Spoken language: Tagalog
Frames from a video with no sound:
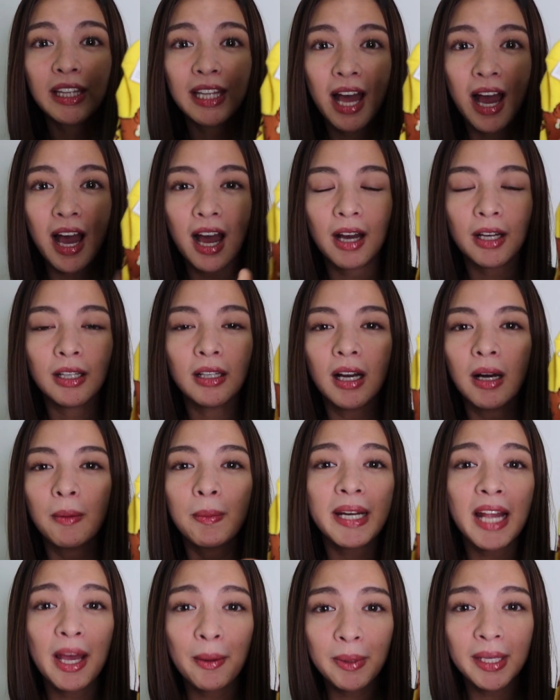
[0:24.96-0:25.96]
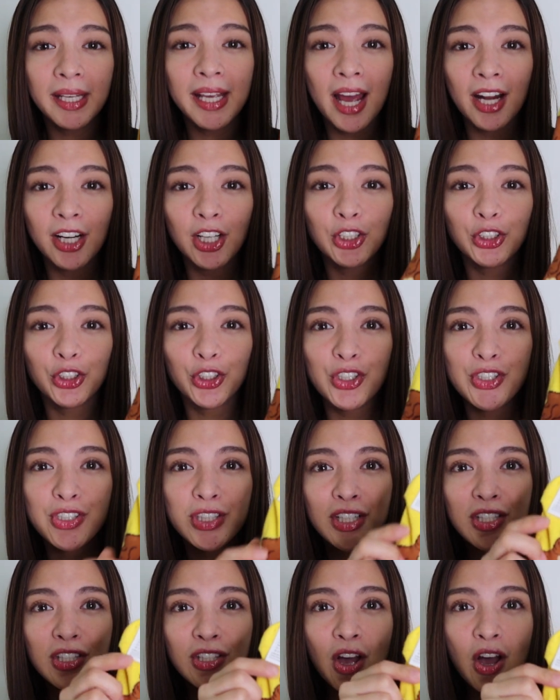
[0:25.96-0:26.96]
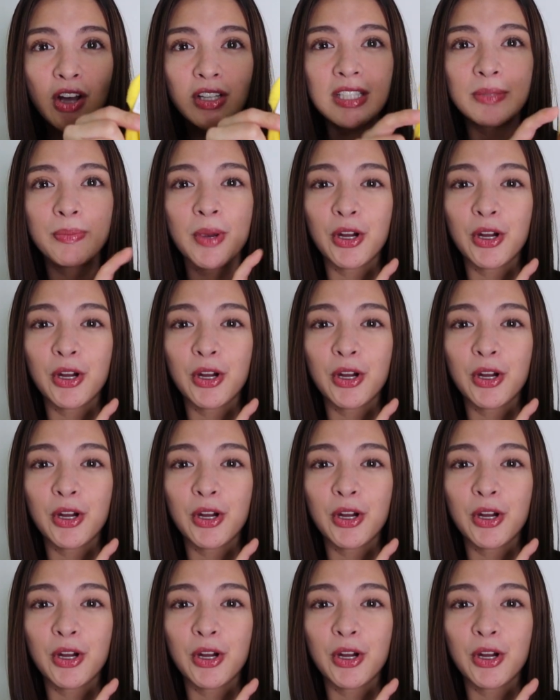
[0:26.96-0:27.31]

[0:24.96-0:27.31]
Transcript: lang. Maraming characters na socks.